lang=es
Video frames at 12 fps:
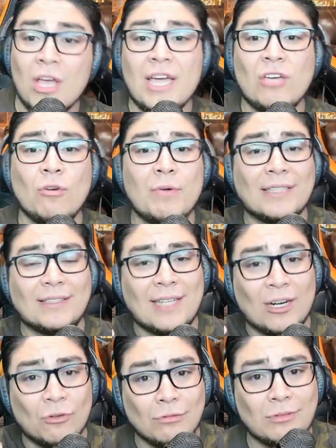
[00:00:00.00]
Y yo voy a estar
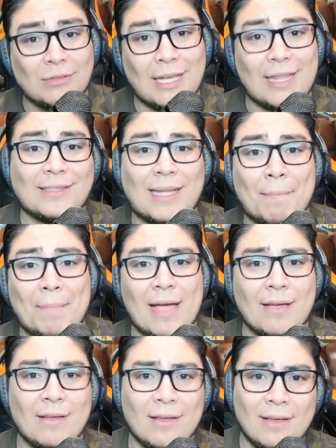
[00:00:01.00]
con ustedes
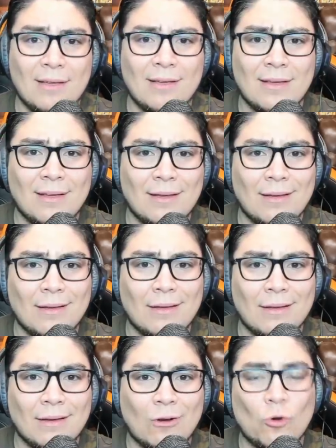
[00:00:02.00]
también,
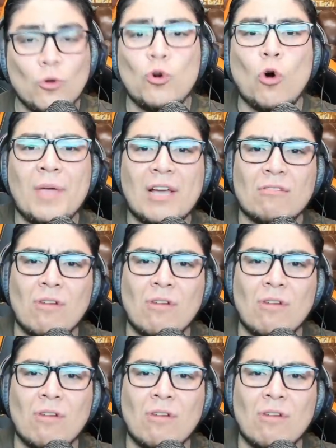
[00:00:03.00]
con un gobierno